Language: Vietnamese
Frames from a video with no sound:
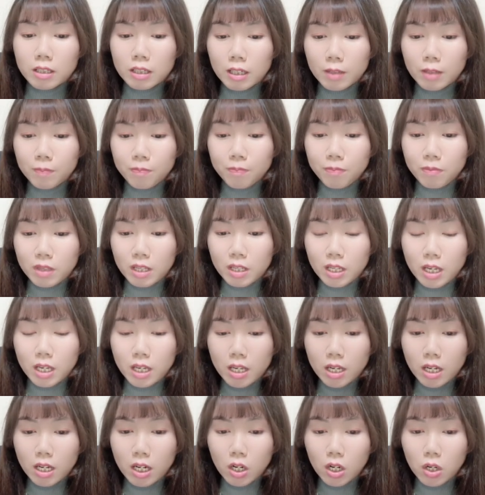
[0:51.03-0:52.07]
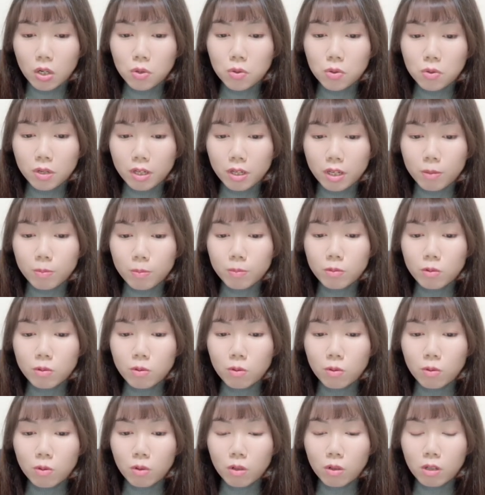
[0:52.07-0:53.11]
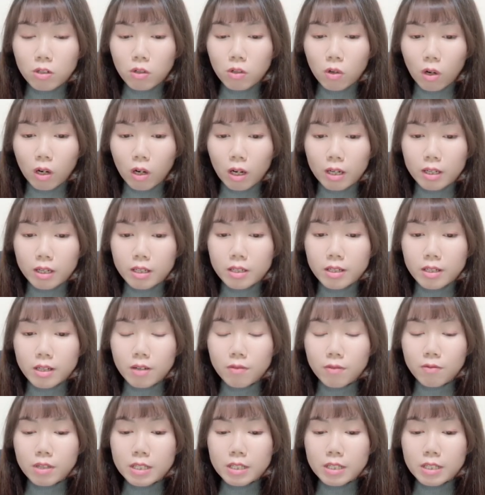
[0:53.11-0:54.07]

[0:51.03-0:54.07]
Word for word: nha thì ờ, ưu điểm của loại ờ,